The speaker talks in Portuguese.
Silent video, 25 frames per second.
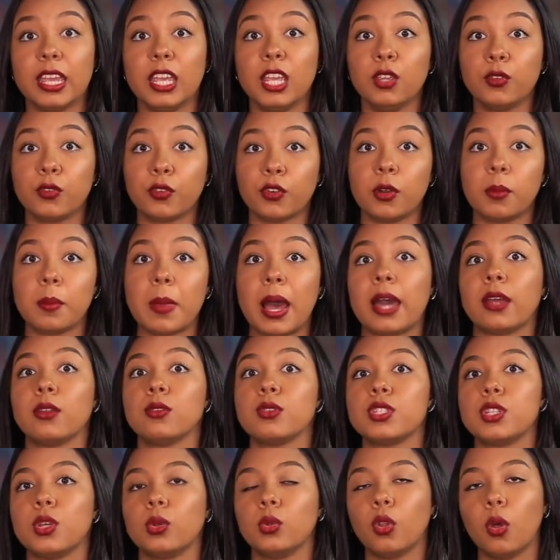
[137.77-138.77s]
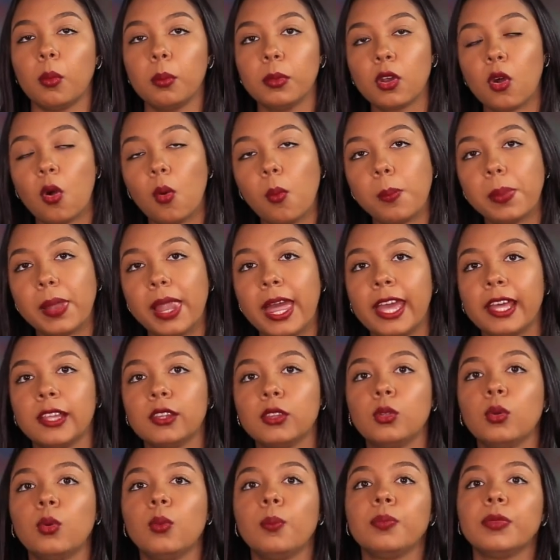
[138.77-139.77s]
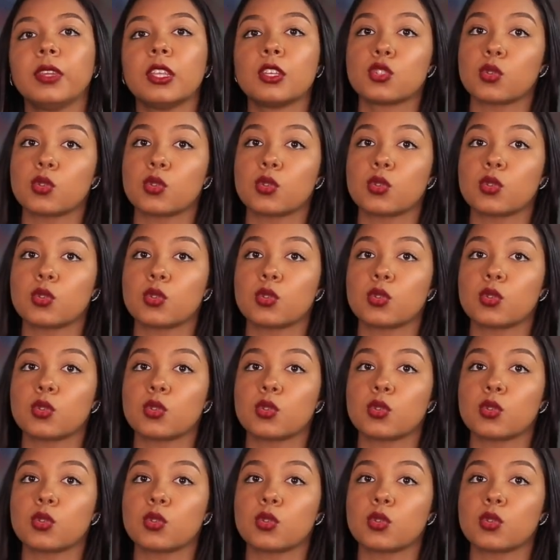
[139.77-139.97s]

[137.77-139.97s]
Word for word: informar o seu nome completo,